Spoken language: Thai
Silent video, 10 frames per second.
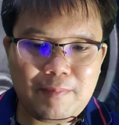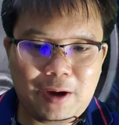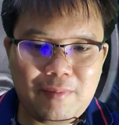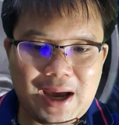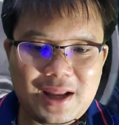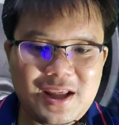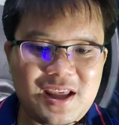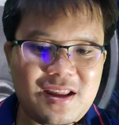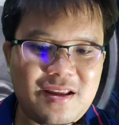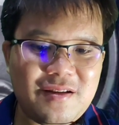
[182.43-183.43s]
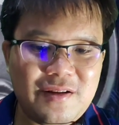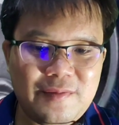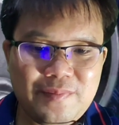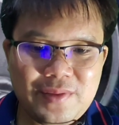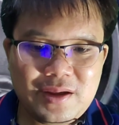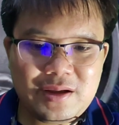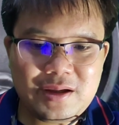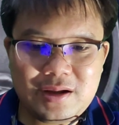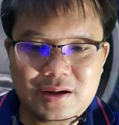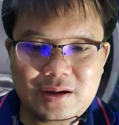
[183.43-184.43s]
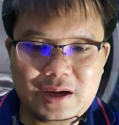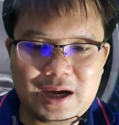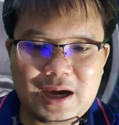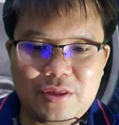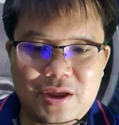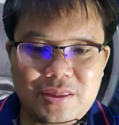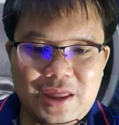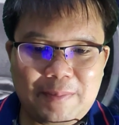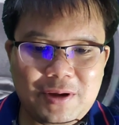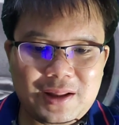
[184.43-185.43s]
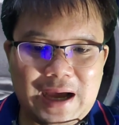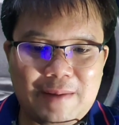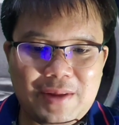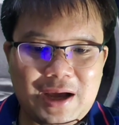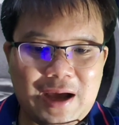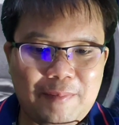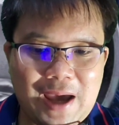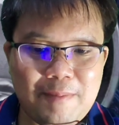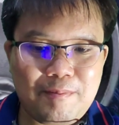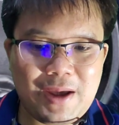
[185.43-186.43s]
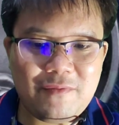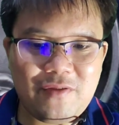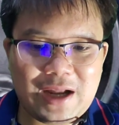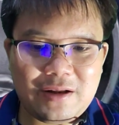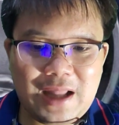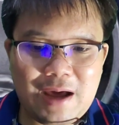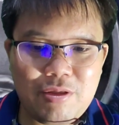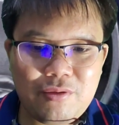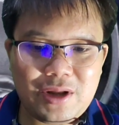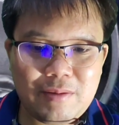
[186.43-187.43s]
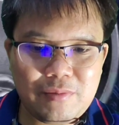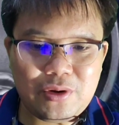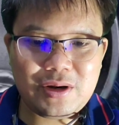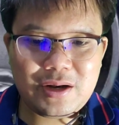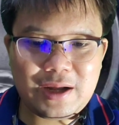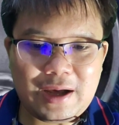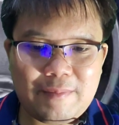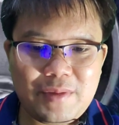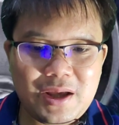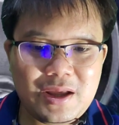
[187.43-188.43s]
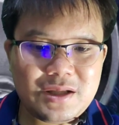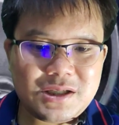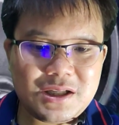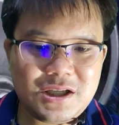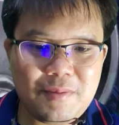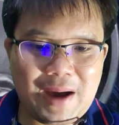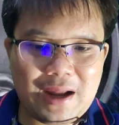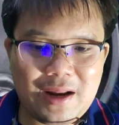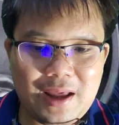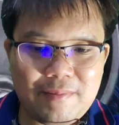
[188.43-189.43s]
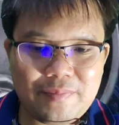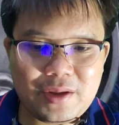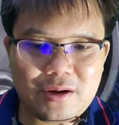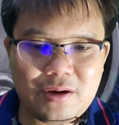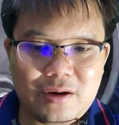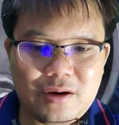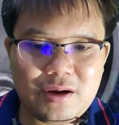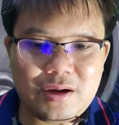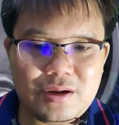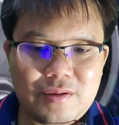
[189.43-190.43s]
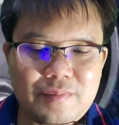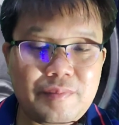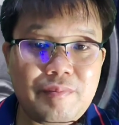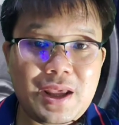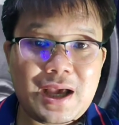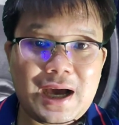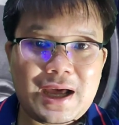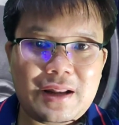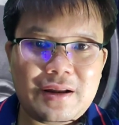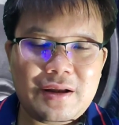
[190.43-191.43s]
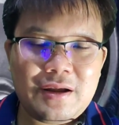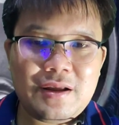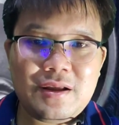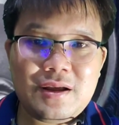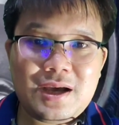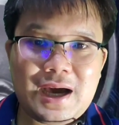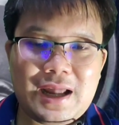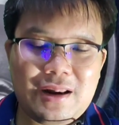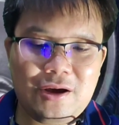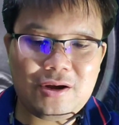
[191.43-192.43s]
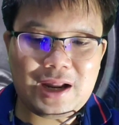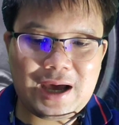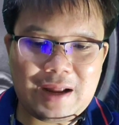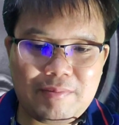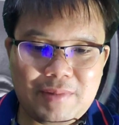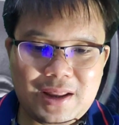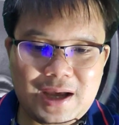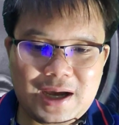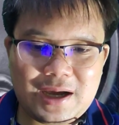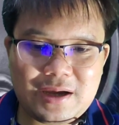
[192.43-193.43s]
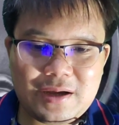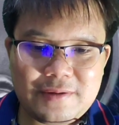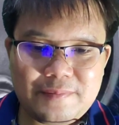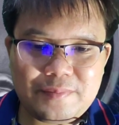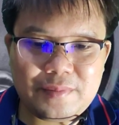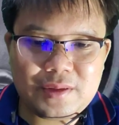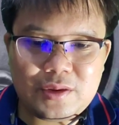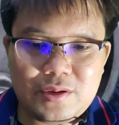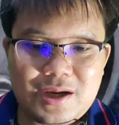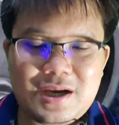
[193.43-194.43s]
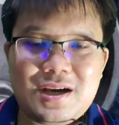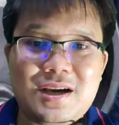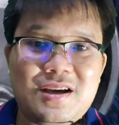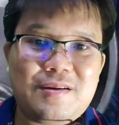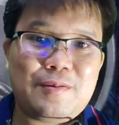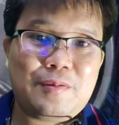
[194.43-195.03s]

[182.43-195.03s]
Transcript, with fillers: มีเป้าหมายที่อ่าสินทรัพย์ก็ตามนะครับแคมเปญฟลัดล่าสุดทั้งหมดนะครับเช่นชิบะเรียมก็มีการคัดลอกรหัสมาจากอ่า